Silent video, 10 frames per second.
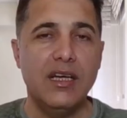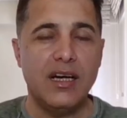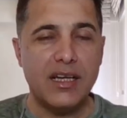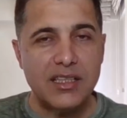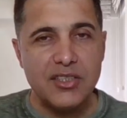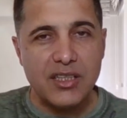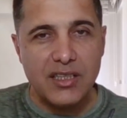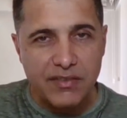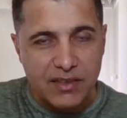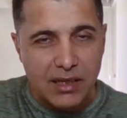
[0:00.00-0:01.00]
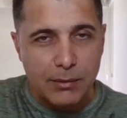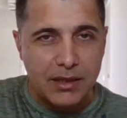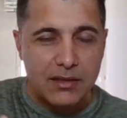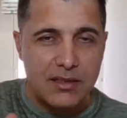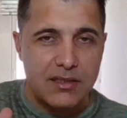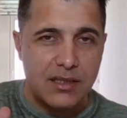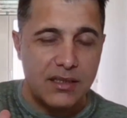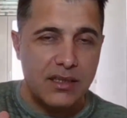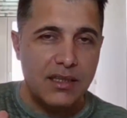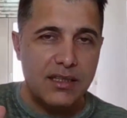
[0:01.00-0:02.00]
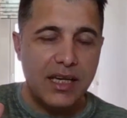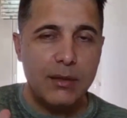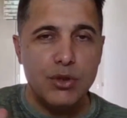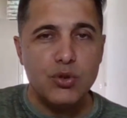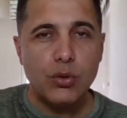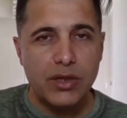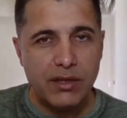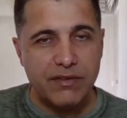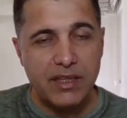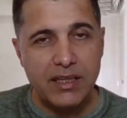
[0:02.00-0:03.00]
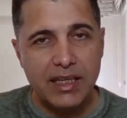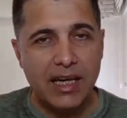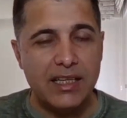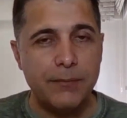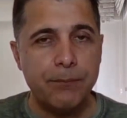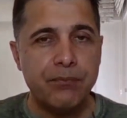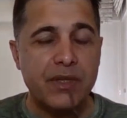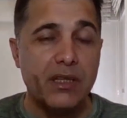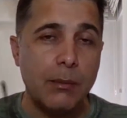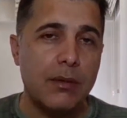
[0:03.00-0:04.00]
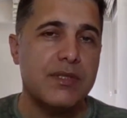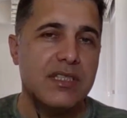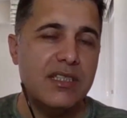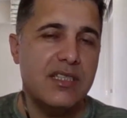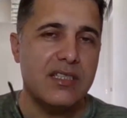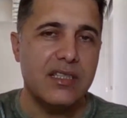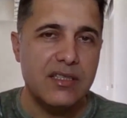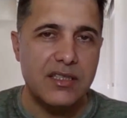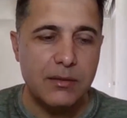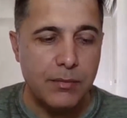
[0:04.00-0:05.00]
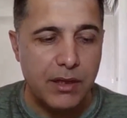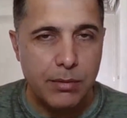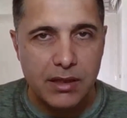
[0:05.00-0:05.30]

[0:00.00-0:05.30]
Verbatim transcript: Arkadaşlar grafiklere baktığınızda yani birçok grafiğe yani tamam sizin hisseniz gitmeyebilir.